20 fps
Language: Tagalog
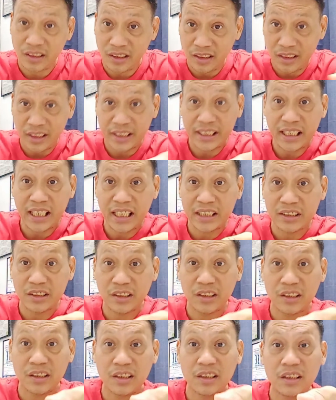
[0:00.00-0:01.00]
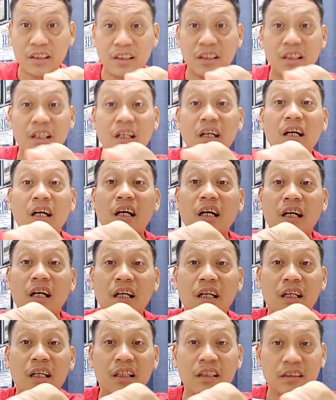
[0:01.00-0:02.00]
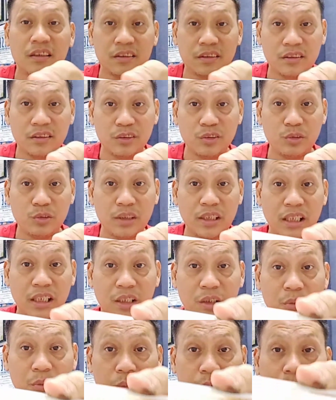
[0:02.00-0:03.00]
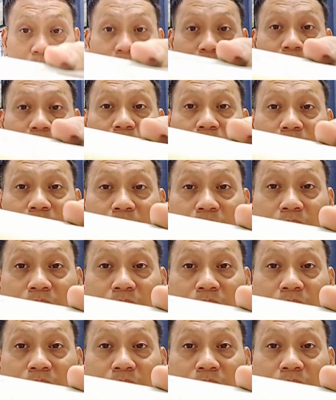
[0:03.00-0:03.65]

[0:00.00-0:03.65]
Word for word: Ah, uh, yan, ah, uh, ah, lugaw. Mm.